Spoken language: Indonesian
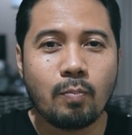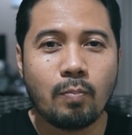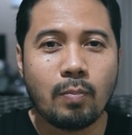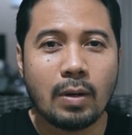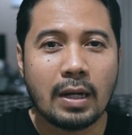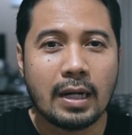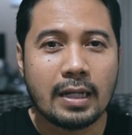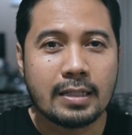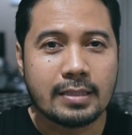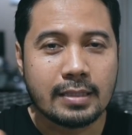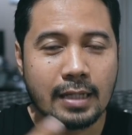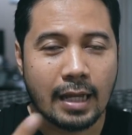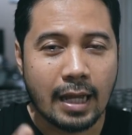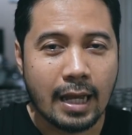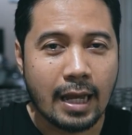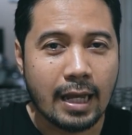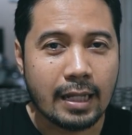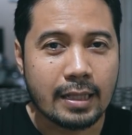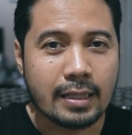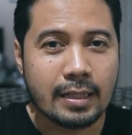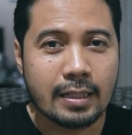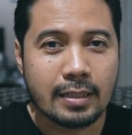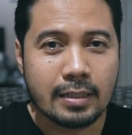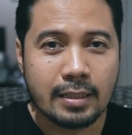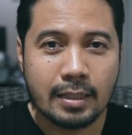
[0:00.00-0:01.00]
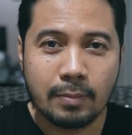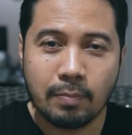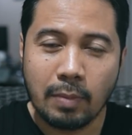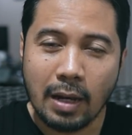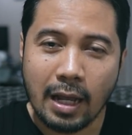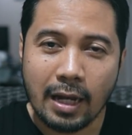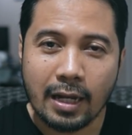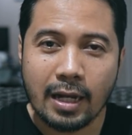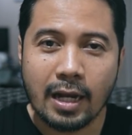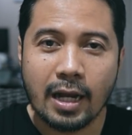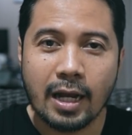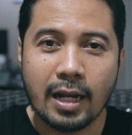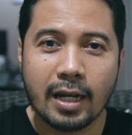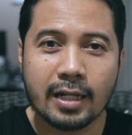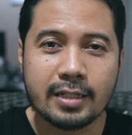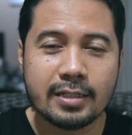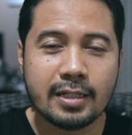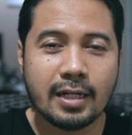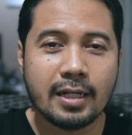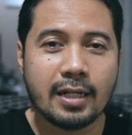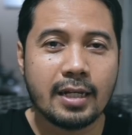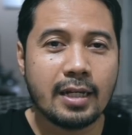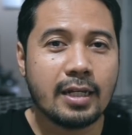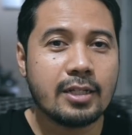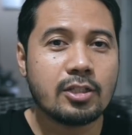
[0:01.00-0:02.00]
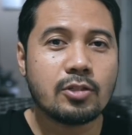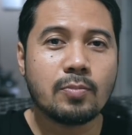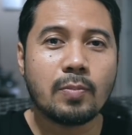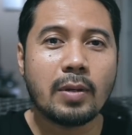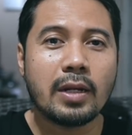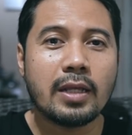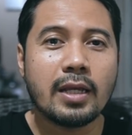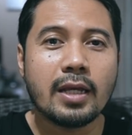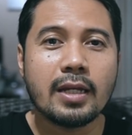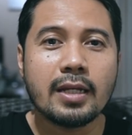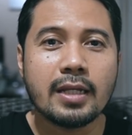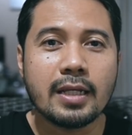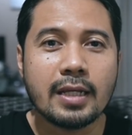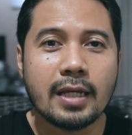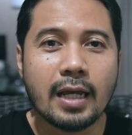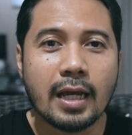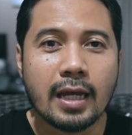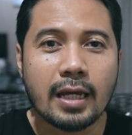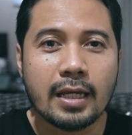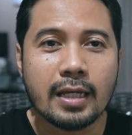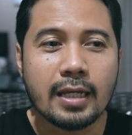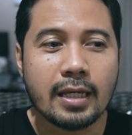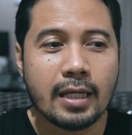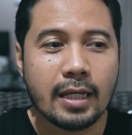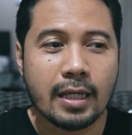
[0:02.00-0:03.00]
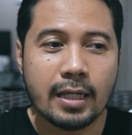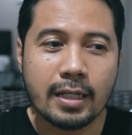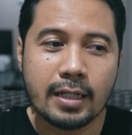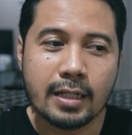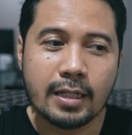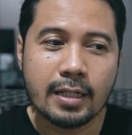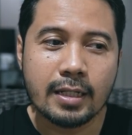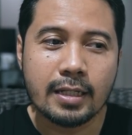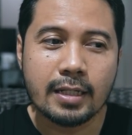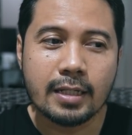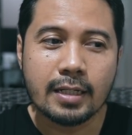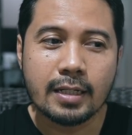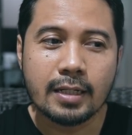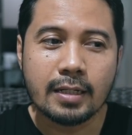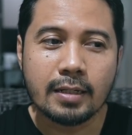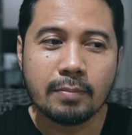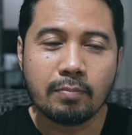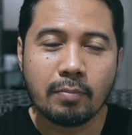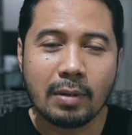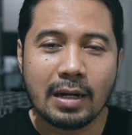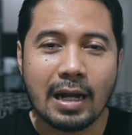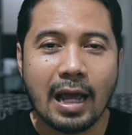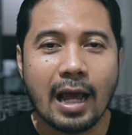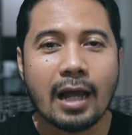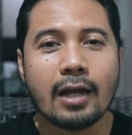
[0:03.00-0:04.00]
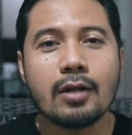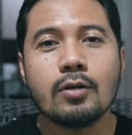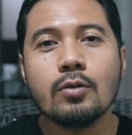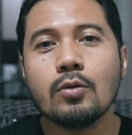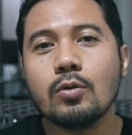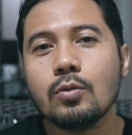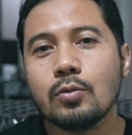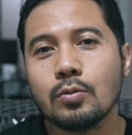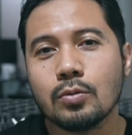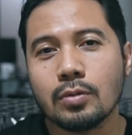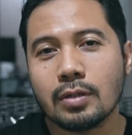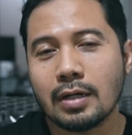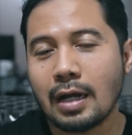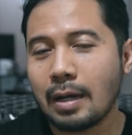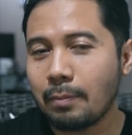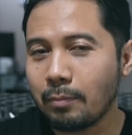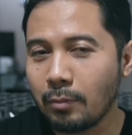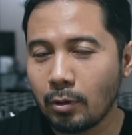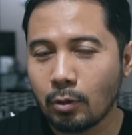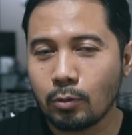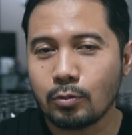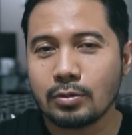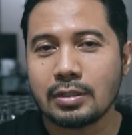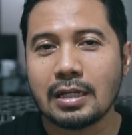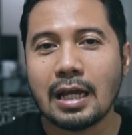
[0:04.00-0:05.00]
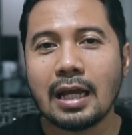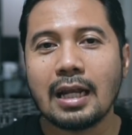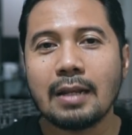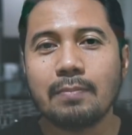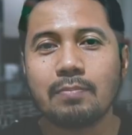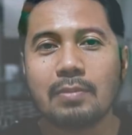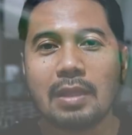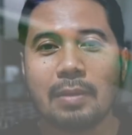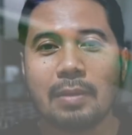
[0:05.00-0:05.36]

pada saat di belakang Alexen ini sebenarnya dia ingin menahan dulu, nggak mau nyalip,